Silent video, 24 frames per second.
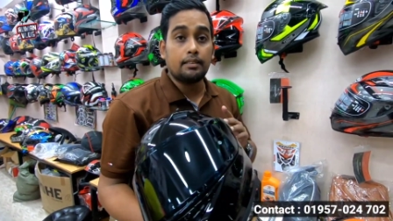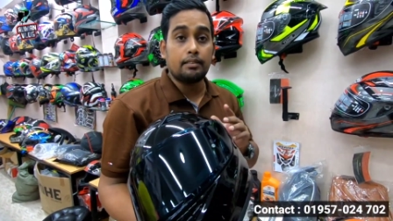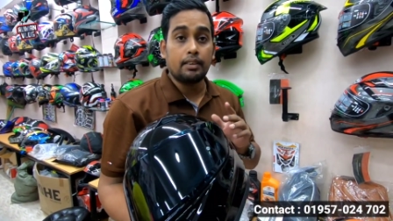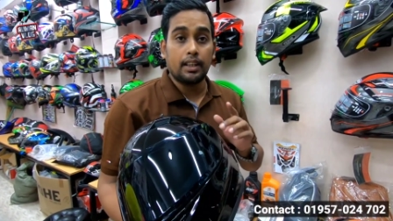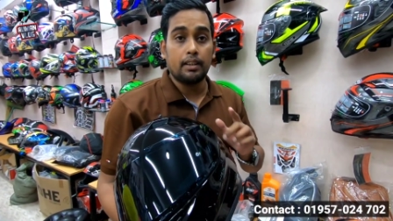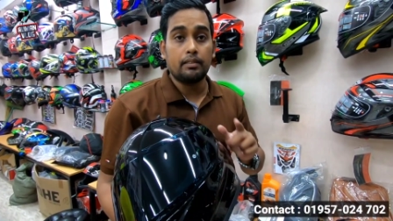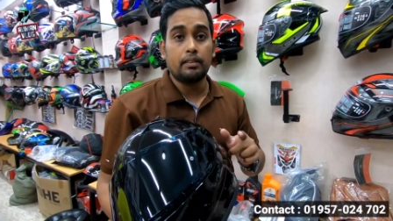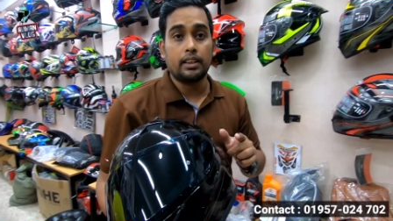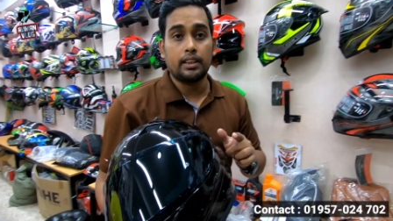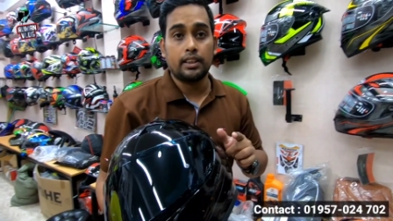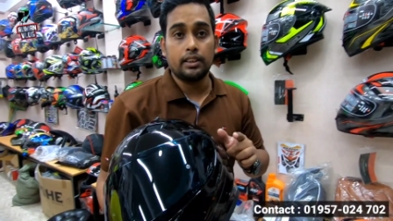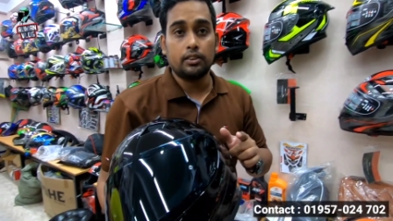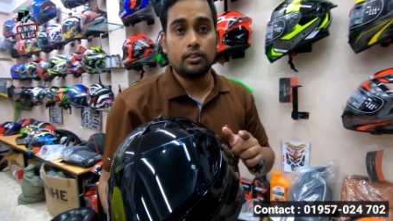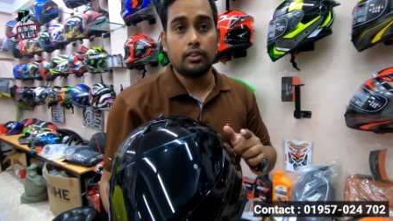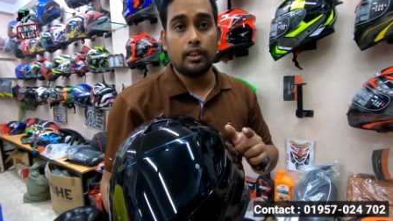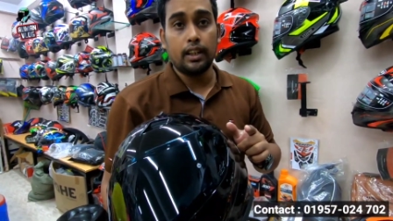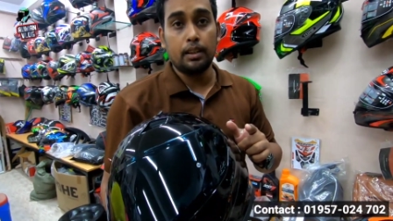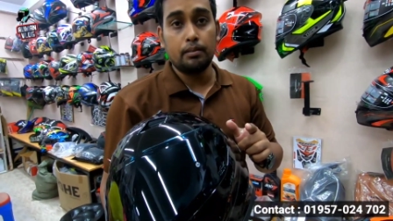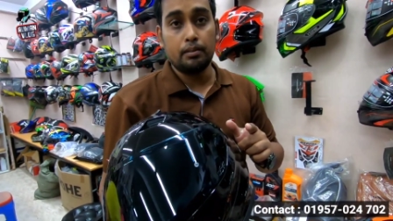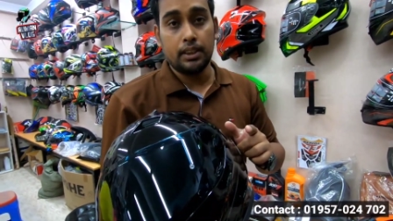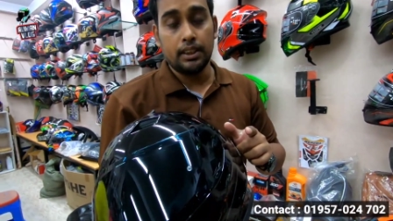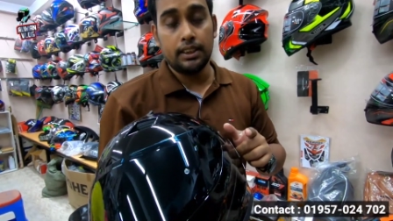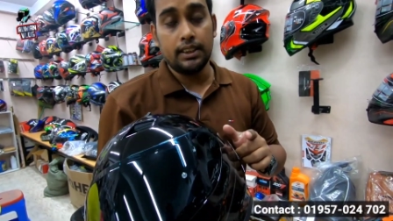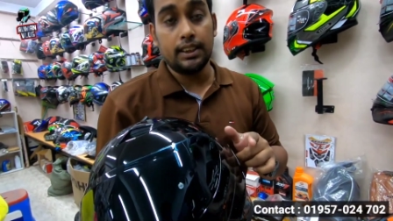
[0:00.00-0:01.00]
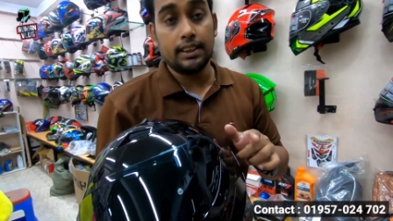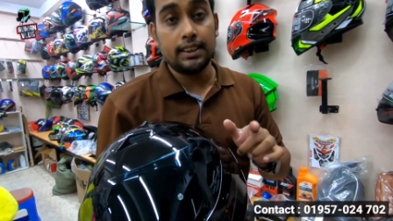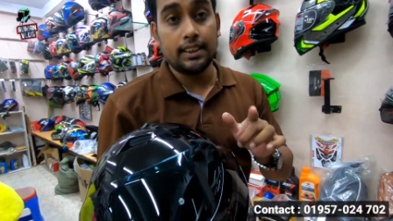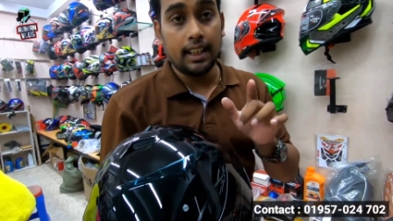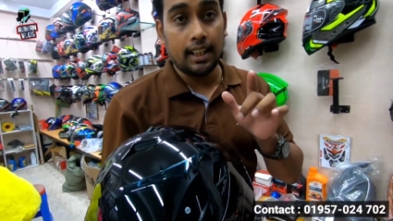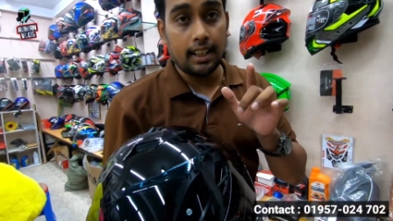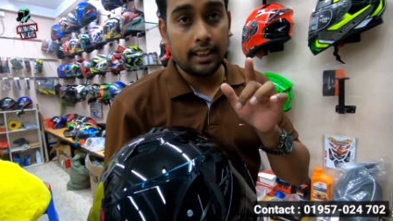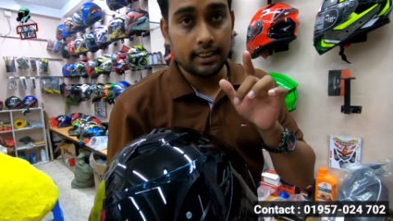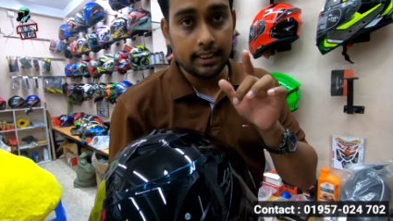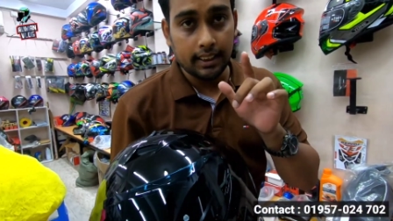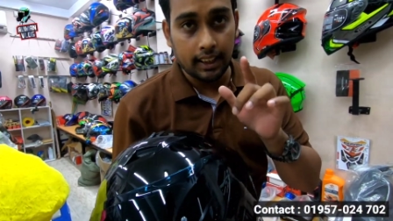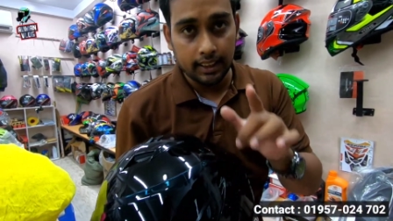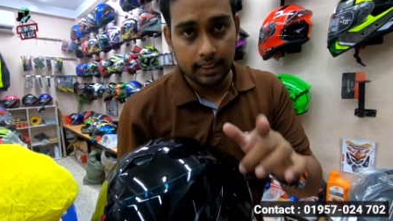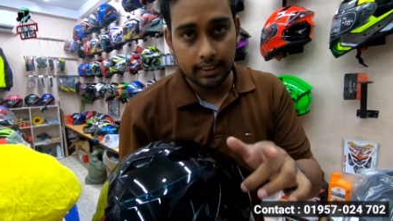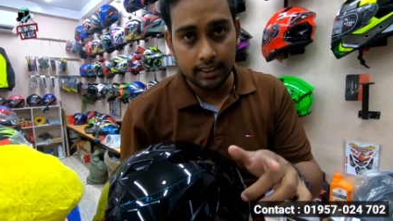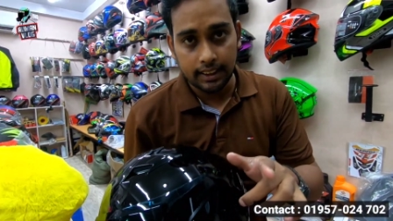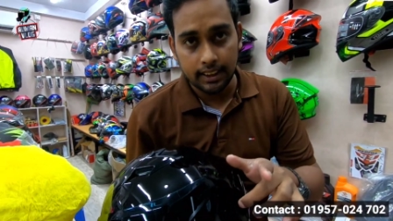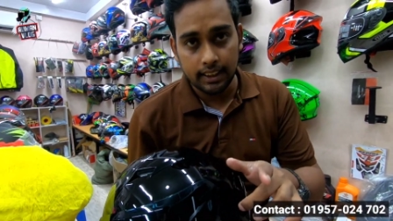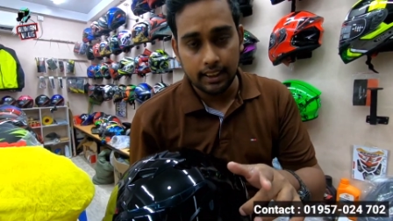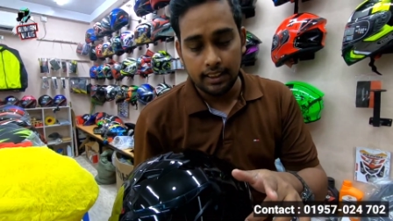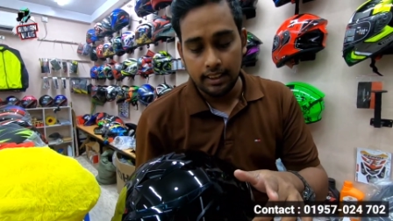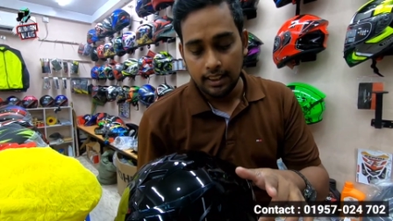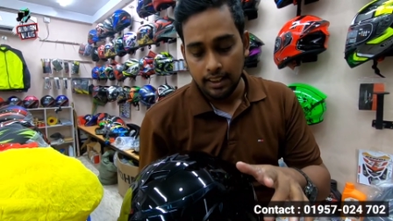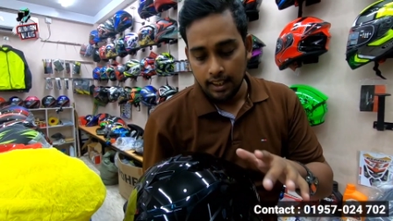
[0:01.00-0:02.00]
অ্যাভেলেবেল কিন্তু গেম চেঞ্জার যারা
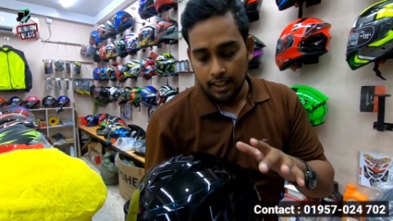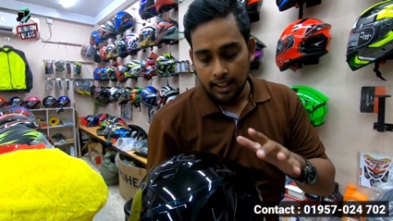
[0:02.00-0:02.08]
চাচ্ছেন